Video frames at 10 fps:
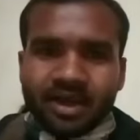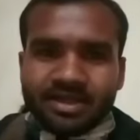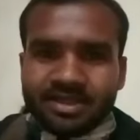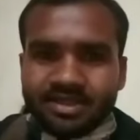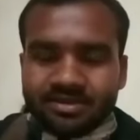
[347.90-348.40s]

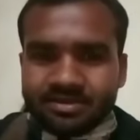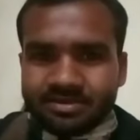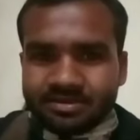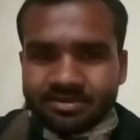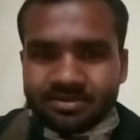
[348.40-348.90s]
फाइनली
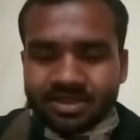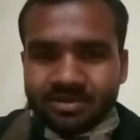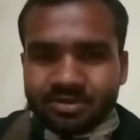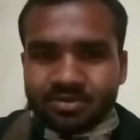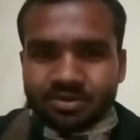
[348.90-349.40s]
दोस्तों
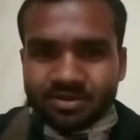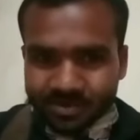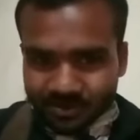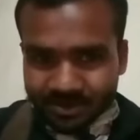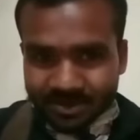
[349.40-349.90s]
गोसलपुर
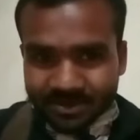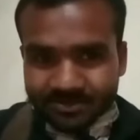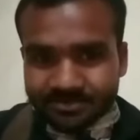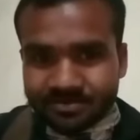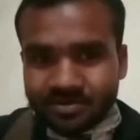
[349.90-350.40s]
पहुँच चुके
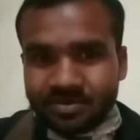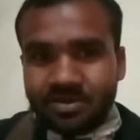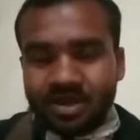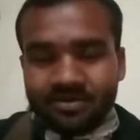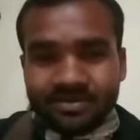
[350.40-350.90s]
हैं
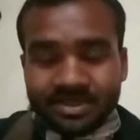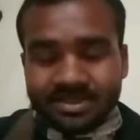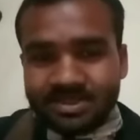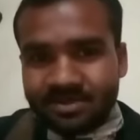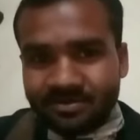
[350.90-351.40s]
और काफ़ी
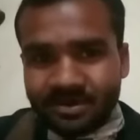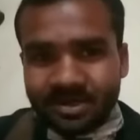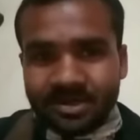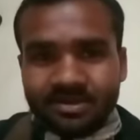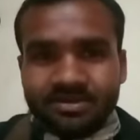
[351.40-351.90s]
अच्छा सफ़र
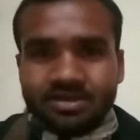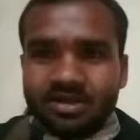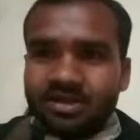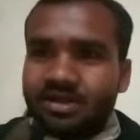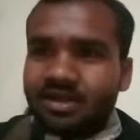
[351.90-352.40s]
रहा
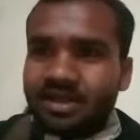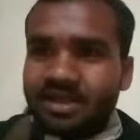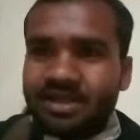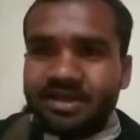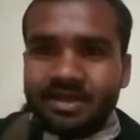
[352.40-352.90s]

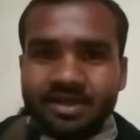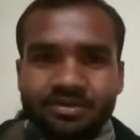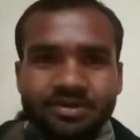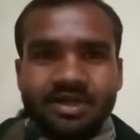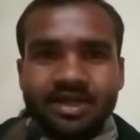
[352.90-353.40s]
लेकिन
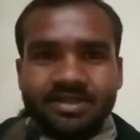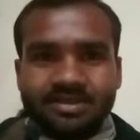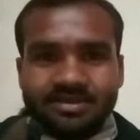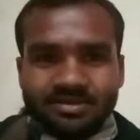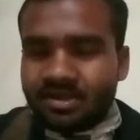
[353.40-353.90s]
लेट हुई गाड़ी
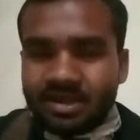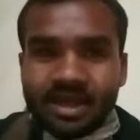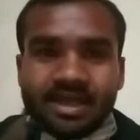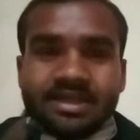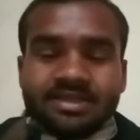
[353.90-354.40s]

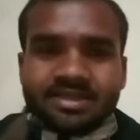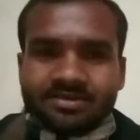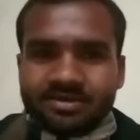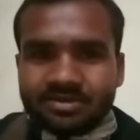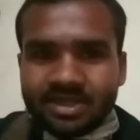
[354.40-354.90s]
क्या है कि
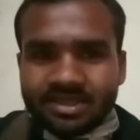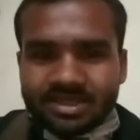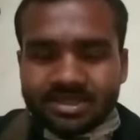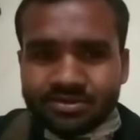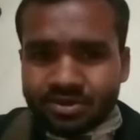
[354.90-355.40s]
समय
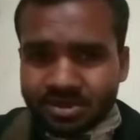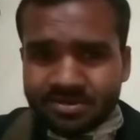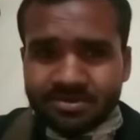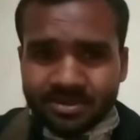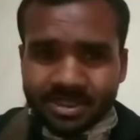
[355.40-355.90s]
बिताना है तो
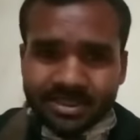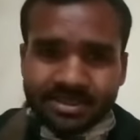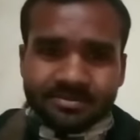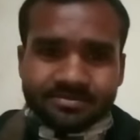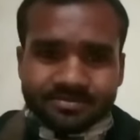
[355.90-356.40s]
इसी में
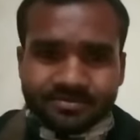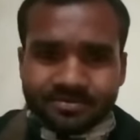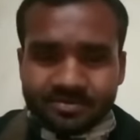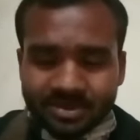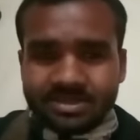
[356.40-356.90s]
बिताइए
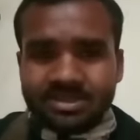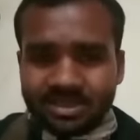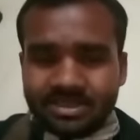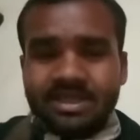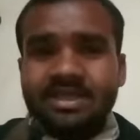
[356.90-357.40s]
बस
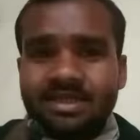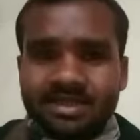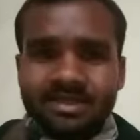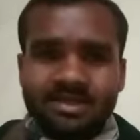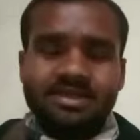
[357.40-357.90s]
इसके
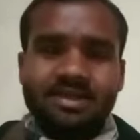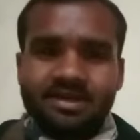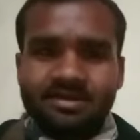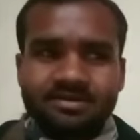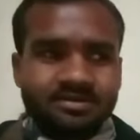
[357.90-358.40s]
लिए है ये
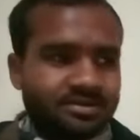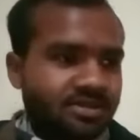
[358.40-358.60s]
ट्रेन